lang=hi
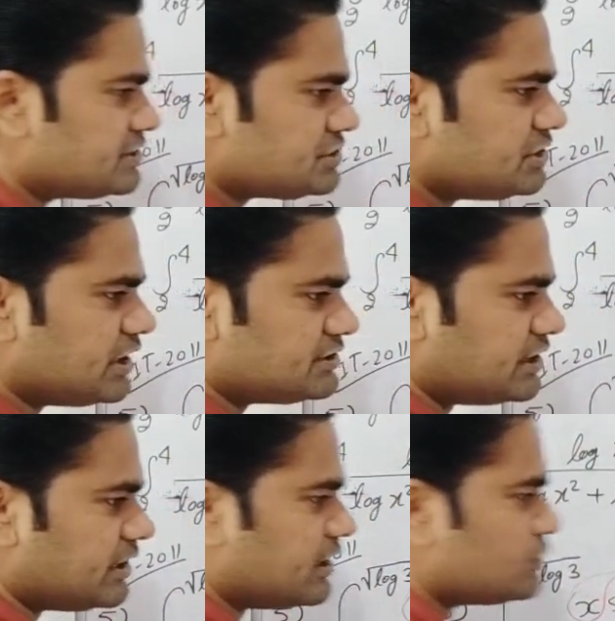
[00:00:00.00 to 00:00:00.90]
माइनस टी आ
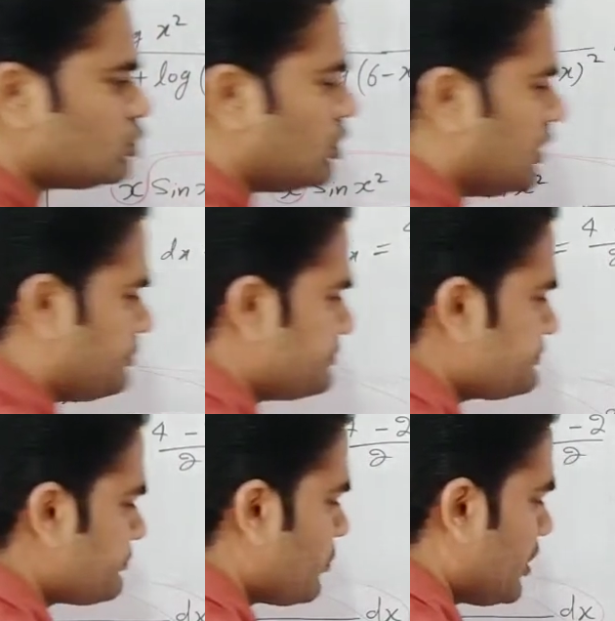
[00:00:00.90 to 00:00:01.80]
जाएगा तो
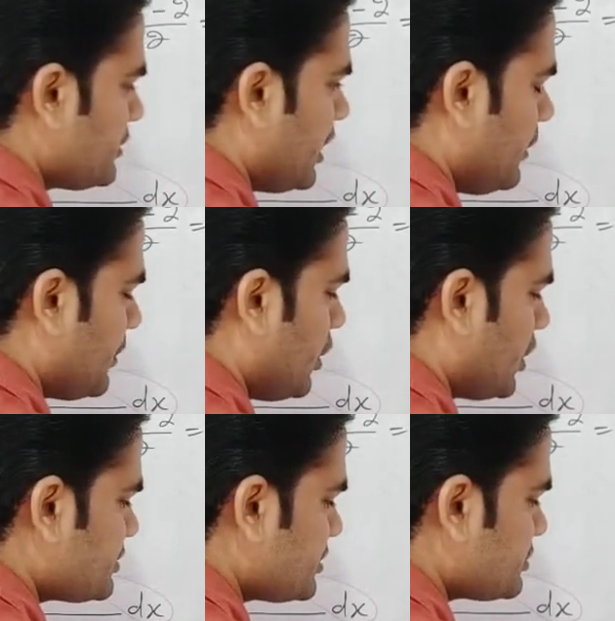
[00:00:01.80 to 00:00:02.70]
अब यहाँ पर
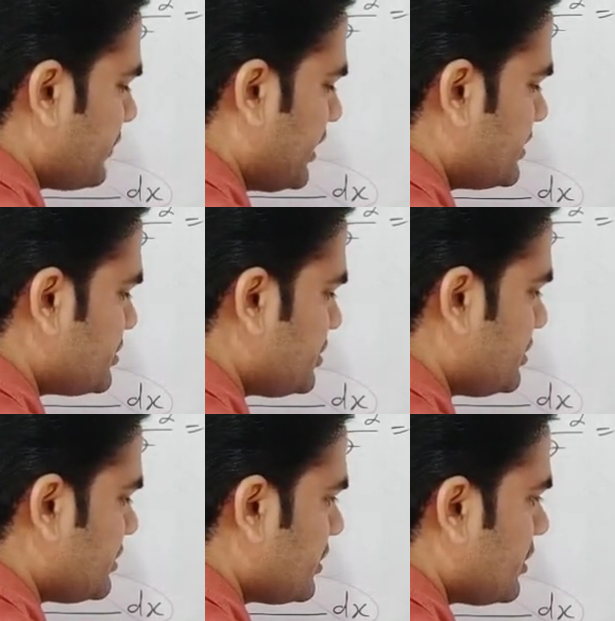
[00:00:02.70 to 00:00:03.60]
लॉग सिक्स माइनस टी